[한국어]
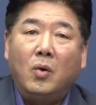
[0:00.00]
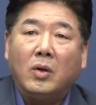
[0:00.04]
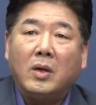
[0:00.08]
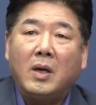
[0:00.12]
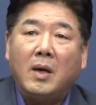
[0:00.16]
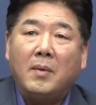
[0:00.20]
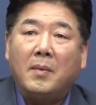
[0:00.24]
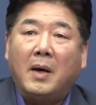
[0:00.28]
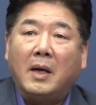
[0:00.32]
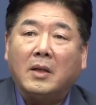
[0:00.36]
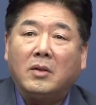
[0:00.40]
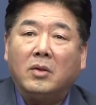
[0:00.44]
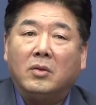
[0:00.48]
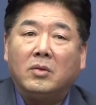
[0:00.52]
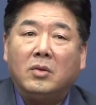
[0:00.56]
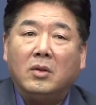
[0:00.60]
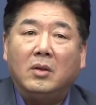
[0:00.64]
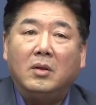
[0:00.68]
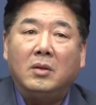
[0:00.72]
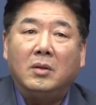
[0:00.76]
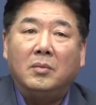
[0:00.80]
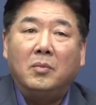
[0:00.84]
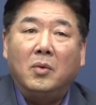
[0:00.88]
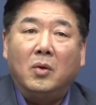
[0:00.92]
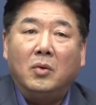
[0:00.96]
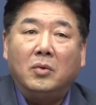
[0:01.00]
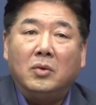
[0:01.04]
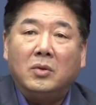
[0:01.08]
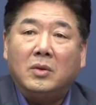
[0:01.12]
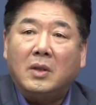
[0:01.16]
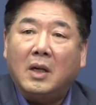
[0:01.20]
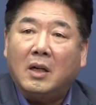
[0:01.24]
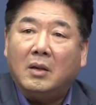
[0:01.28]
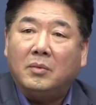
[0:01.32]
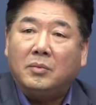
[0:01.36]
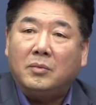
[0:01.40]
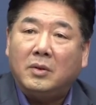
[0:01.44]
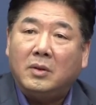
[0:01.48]
거기에 맞춰서 모든
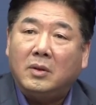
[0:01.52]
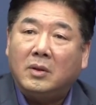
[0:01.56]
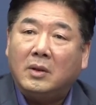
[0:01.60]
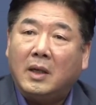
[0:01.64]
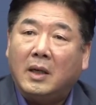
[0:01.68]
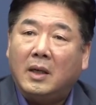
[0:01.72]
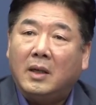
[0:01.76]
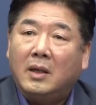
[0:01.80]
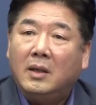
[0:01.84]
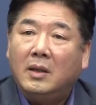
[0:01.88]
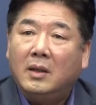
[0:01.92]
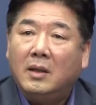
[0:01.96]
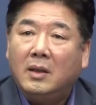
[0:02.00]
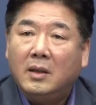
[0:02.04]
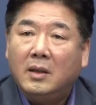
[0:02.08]
작업들을 다